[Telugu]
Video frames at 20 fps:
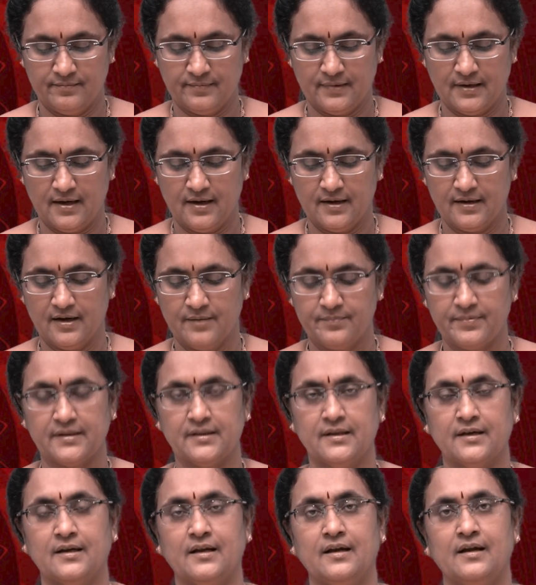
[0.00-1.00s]
బాగా
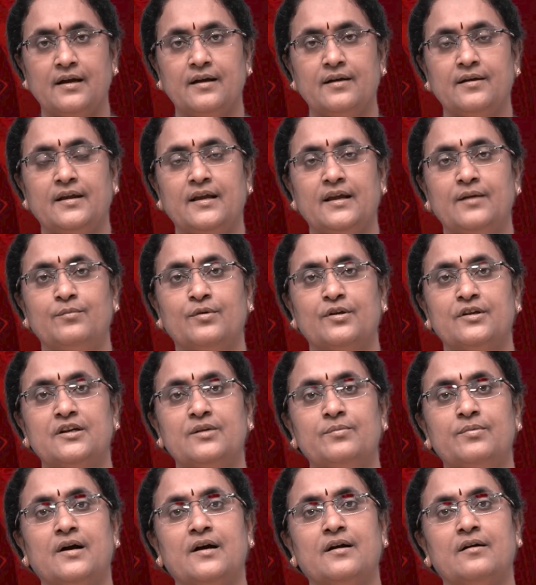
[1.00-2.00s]
పెద్ద కళ ఈ
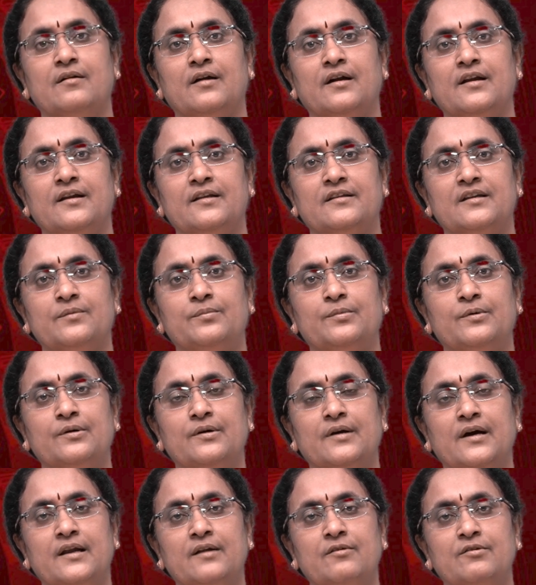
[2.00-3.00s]
మొదటి భాగంలో అంటే
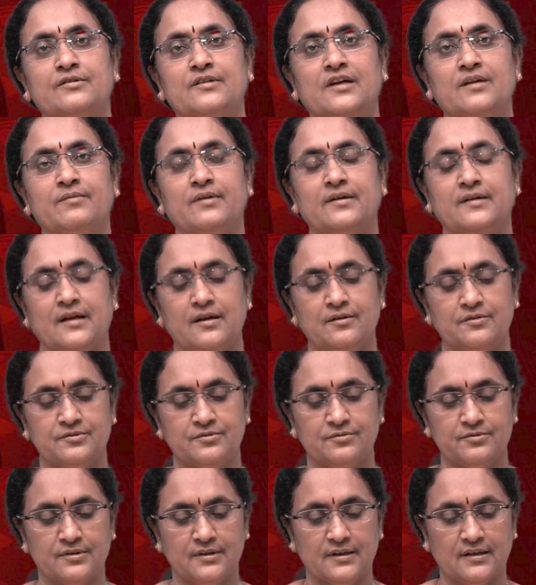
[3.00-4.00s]
నిద్రపోగానే ఒకసారి మనకు కళ
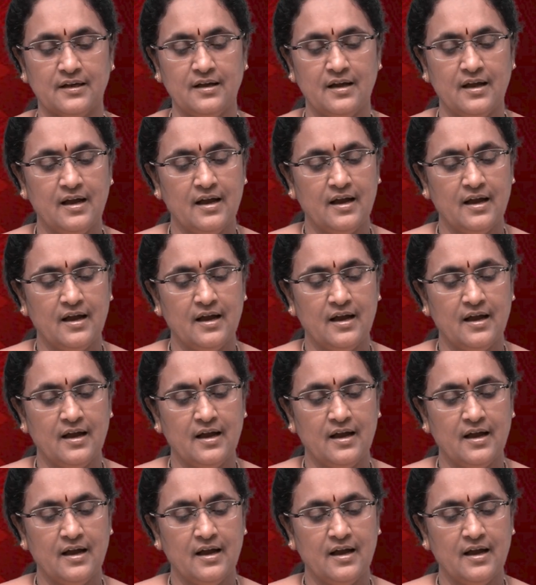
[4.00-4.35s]
వస్తుంటుంది కదా